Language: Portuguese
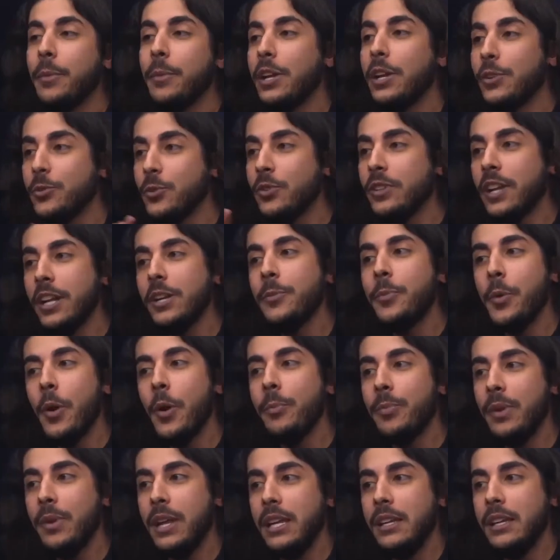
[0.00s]
de contagem pro
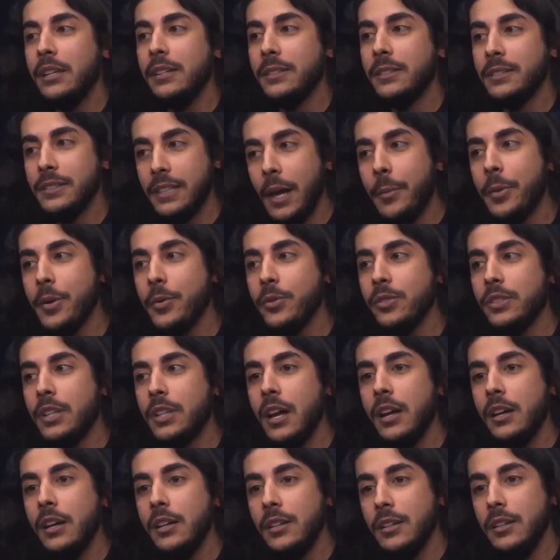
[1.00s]
play. Dá tá pra bom, contar?
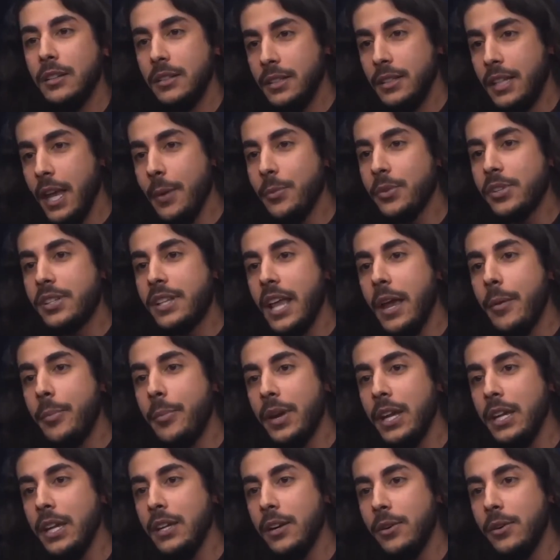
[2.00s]
Claro, ah, Temos tempo
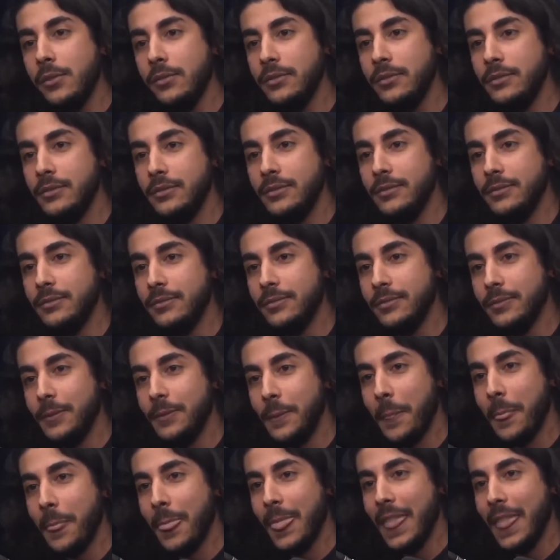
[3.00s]
aí, Igão. É,